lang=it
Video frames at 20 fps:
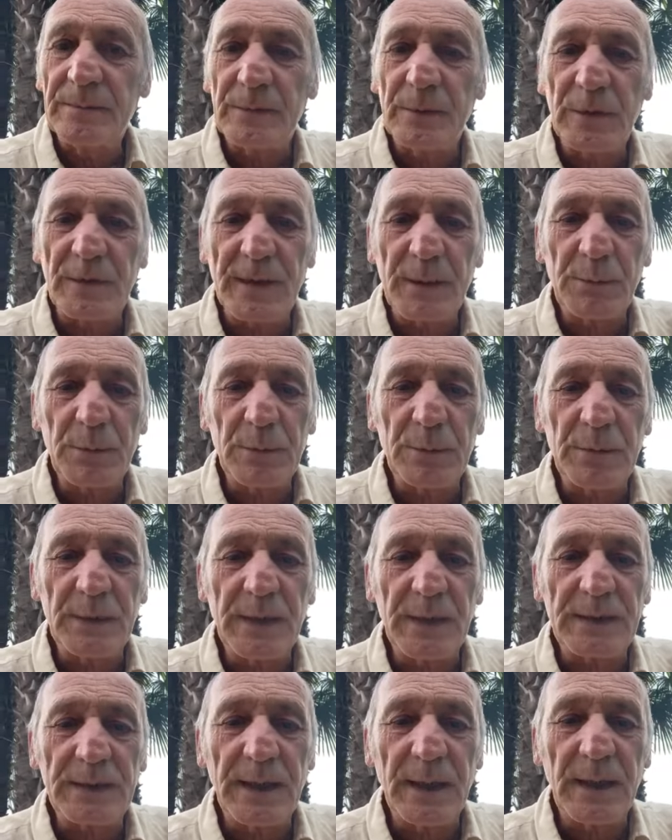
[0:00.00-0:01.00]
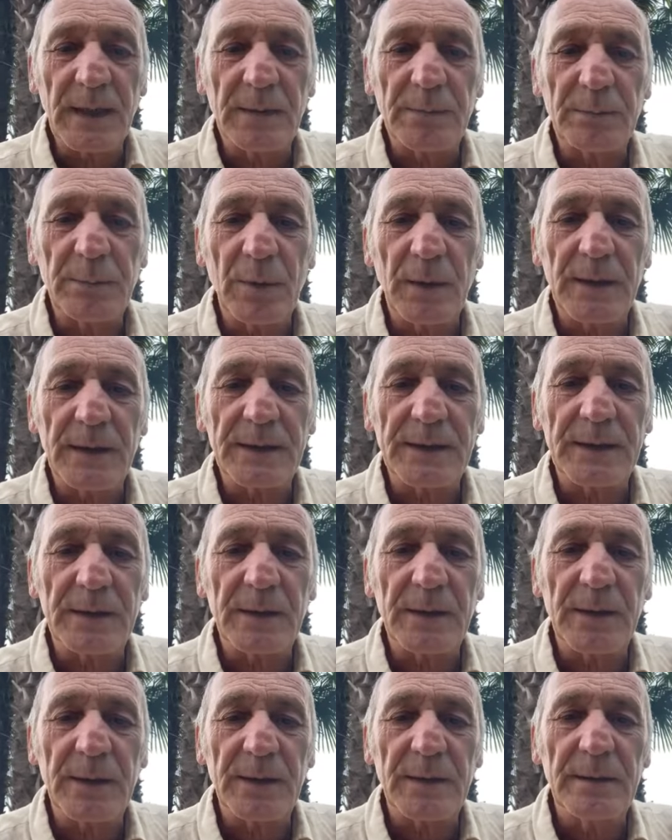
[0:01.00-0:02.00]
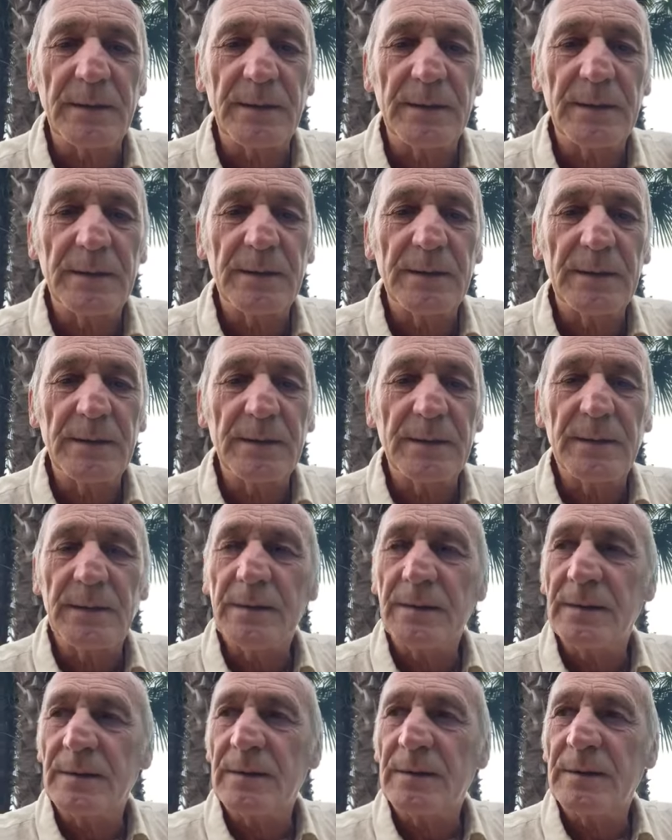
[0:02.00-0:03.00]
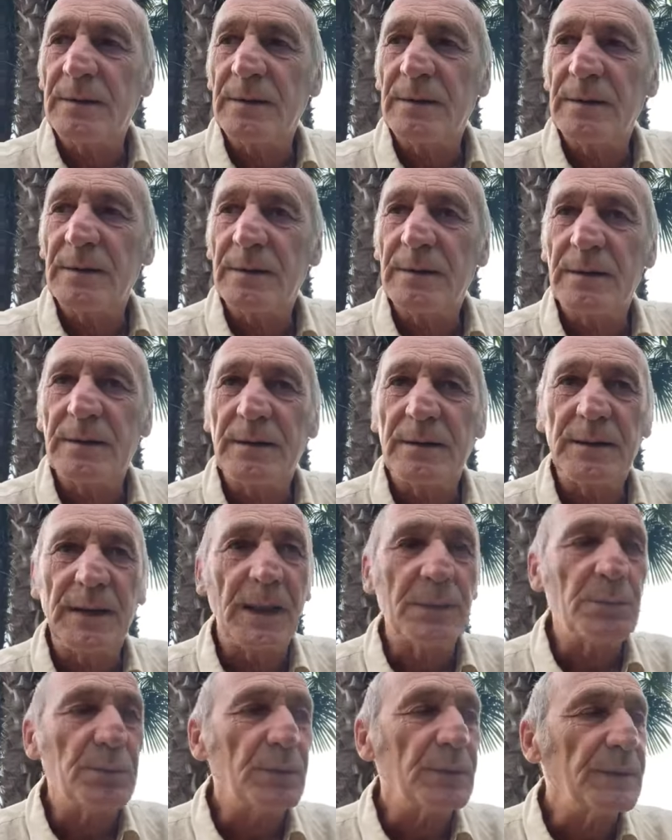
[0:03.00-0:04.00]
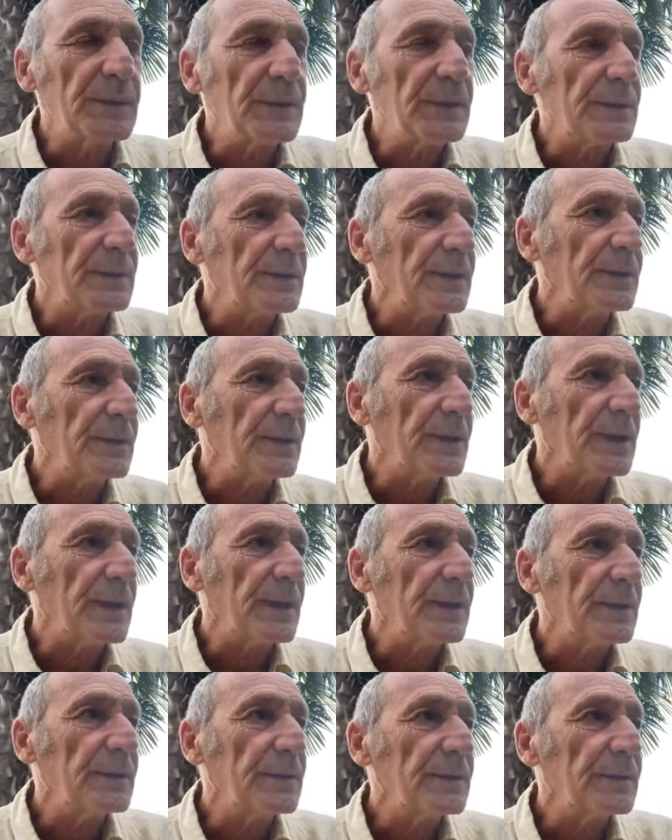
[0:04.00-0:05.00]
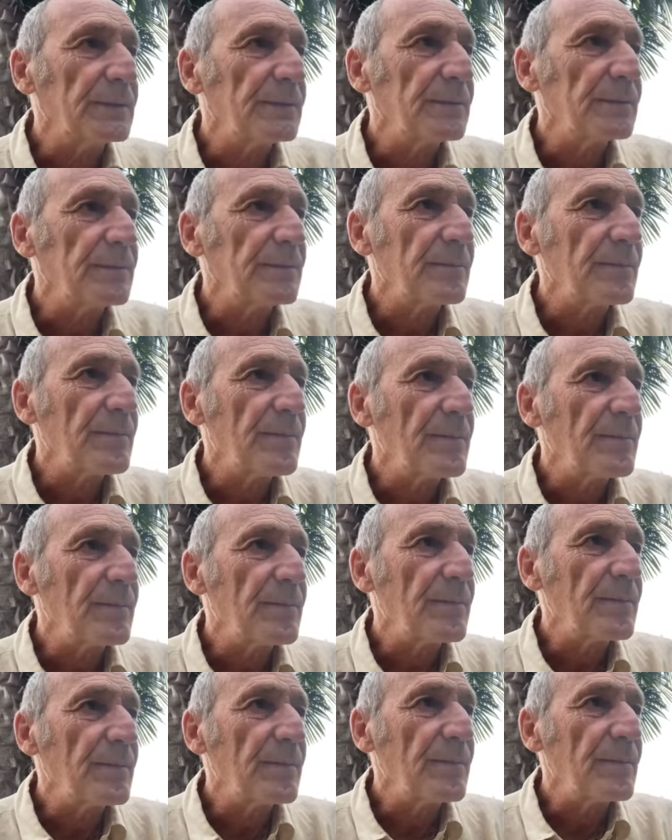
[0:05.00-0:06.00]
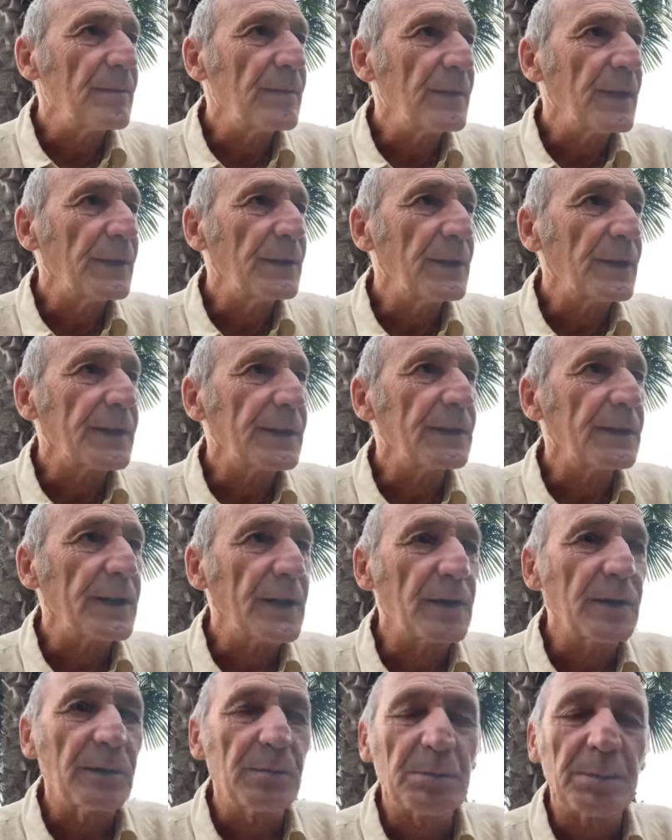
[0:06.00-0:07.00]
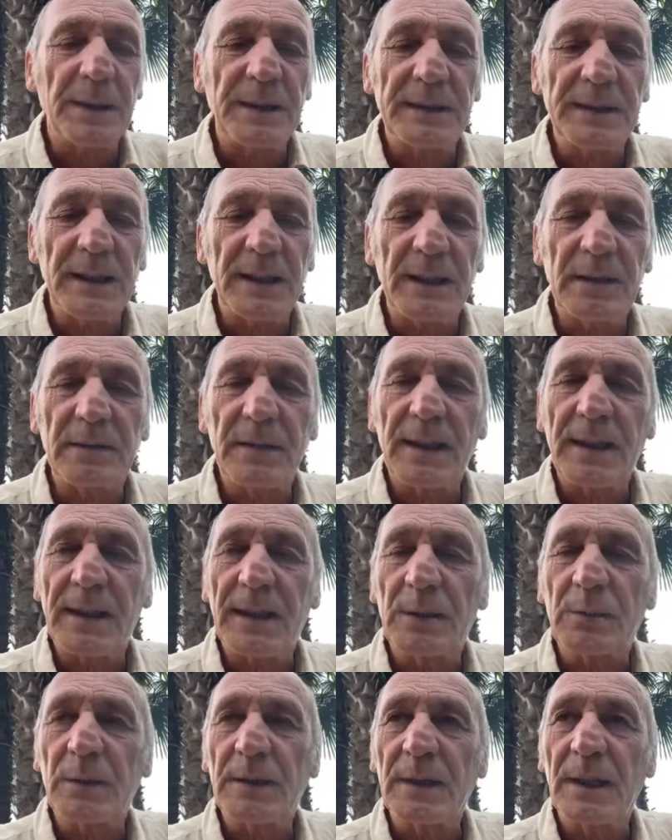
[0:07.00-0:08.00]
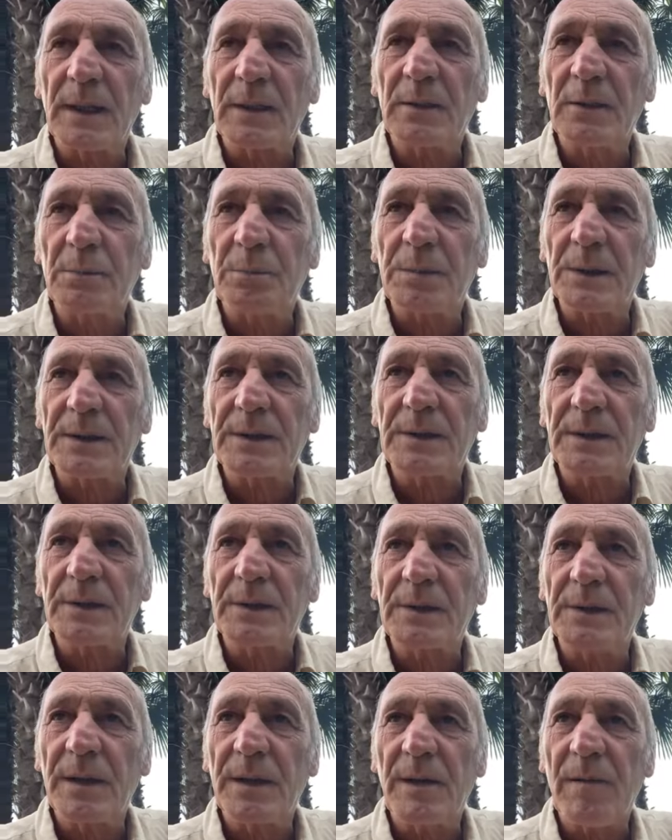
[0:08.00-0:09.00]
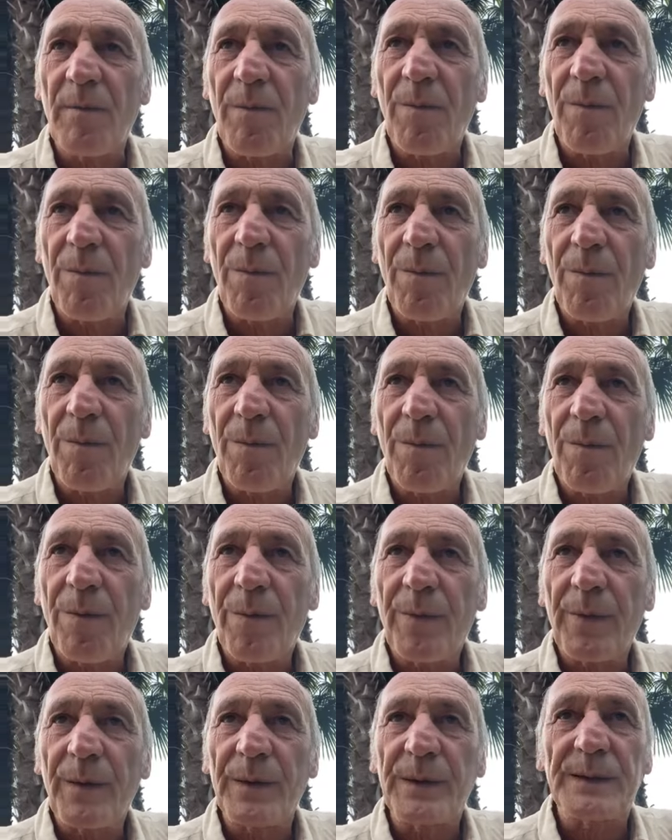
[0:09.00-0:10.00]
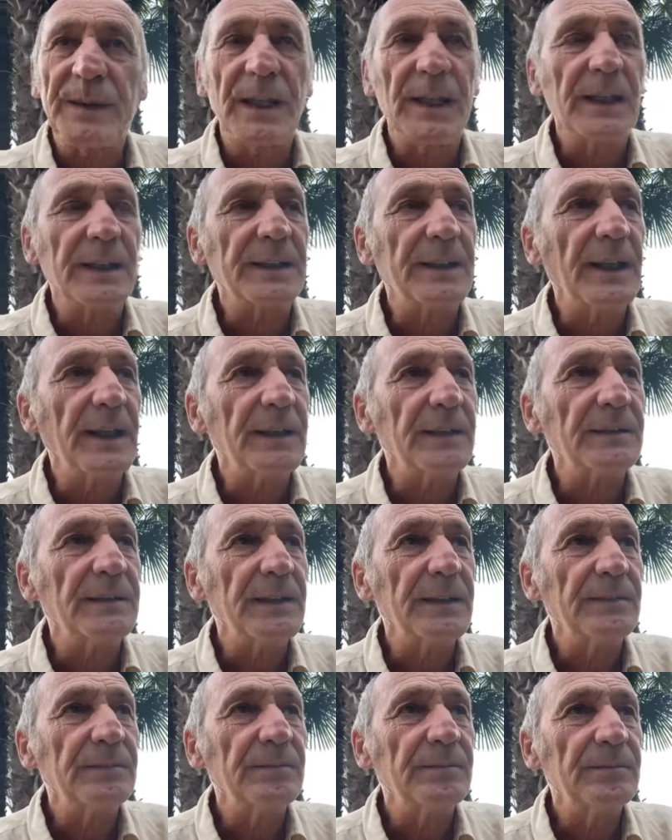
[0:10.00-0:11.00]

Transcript: Dovremmo tutti andare un po' a lezione dai buddisti, io credo. Io credo che comprendere la vera natura della compassione sia la chiave,